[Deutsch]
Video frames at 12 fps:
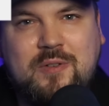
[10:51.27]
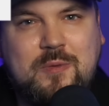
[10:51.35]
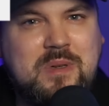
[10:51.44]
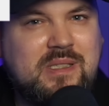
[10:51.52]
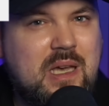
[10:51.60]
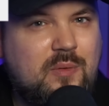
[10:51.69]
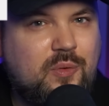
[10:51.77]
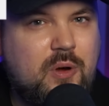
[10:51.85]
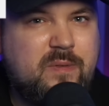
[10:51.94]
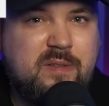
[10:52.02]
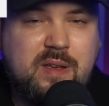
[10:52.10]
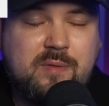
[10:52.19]
Ich würde mich sehr
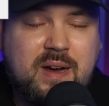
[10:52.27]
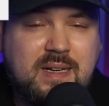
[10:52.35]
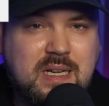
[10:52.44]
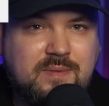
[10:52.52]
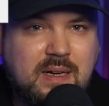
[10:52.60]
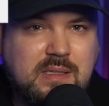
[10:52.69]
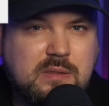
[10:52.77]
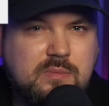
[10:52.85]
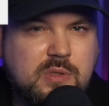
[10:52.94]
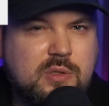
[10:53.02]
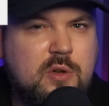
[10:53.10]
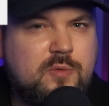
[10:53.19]
freuen, wenn wir weiter
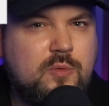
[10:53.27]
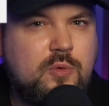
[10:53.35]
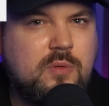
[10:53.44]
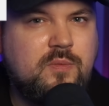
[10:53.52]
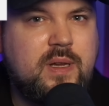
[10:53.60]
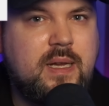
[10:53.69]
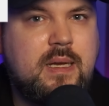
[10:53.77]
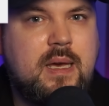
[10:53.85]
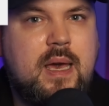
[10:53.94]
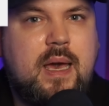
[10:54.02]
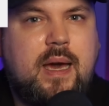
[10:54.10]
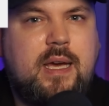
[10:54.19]
wachsen. Wir sind auf einem guten Weg
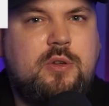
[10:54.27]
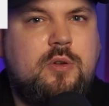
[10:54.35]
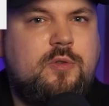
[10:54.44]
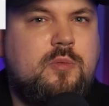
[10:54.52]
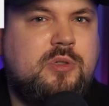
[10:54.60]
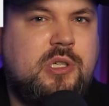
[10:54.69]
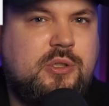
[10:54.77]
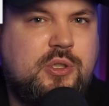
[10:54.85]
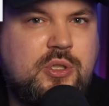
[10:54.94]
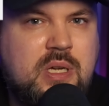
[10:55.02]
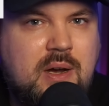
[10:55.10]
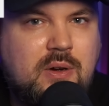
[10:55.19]
Richtung
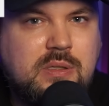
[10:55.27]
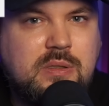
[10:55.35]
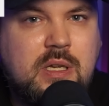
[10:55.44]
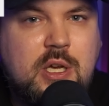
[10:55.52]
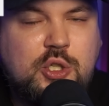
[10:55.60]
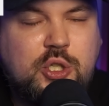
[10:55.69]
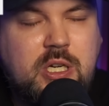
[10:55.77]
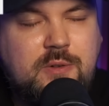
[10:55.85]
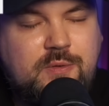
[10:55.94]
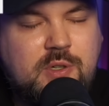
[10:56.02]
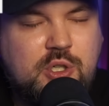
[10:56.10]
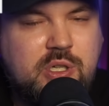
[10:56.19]
65.000,
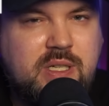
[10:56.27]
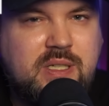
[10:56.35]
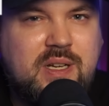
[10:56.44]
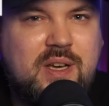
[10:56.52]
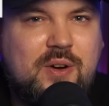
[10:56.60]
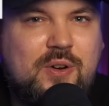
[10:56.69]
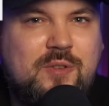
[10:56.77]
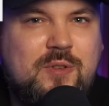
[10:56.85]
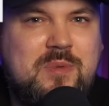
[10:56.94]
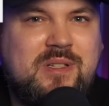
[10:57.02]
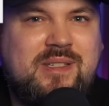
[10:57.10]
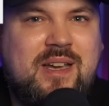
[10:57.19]
Schritt für Schritt. Und ich
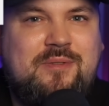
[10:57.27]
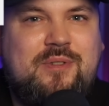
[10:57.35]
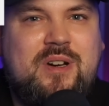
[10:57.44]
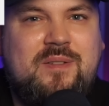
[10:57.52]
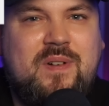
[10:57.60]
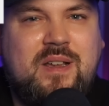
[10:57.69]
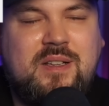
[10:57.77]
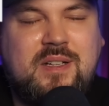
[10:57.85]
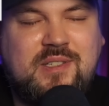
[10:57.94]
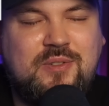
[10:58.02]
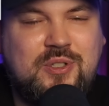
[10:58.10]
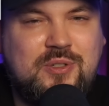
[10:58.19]
würde mich sehr freuen, wenn ihr
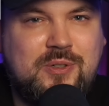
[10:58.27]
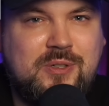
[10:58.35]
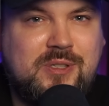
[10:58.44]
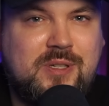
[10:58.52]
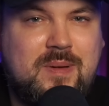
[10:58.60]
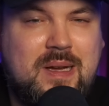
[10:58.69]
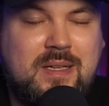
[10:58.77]
dazu stößt.